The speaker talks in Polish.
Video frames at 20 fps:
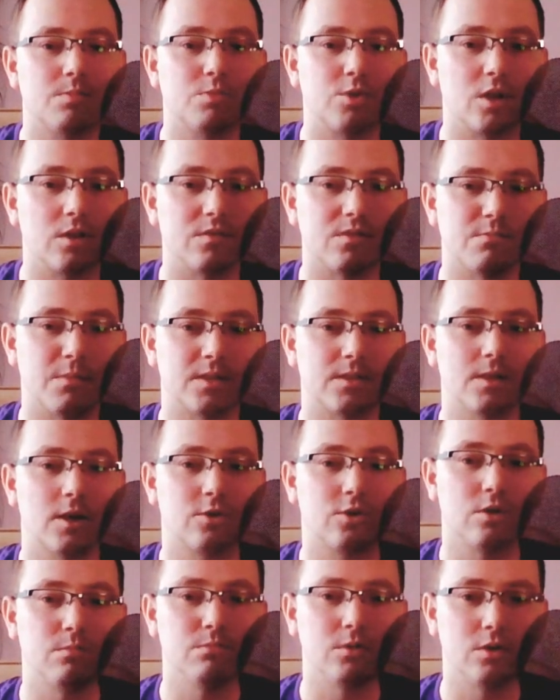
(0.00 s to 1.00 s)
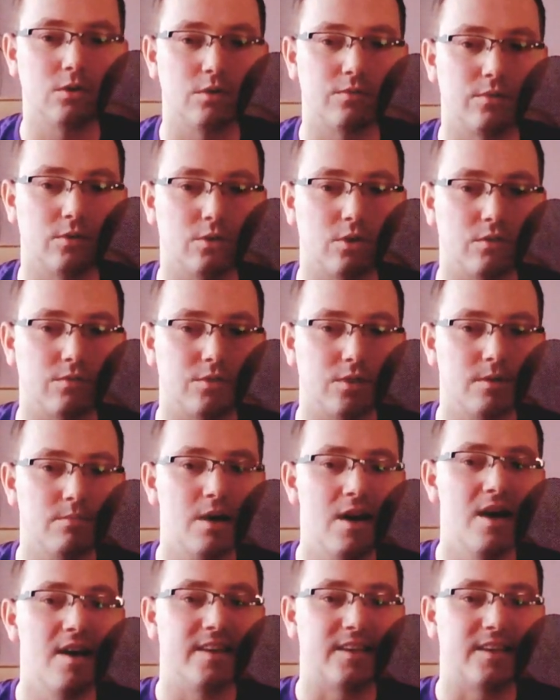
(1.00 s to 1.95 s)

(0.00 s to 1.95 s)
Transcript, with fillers: przedwzmacniaczem mikrofonowym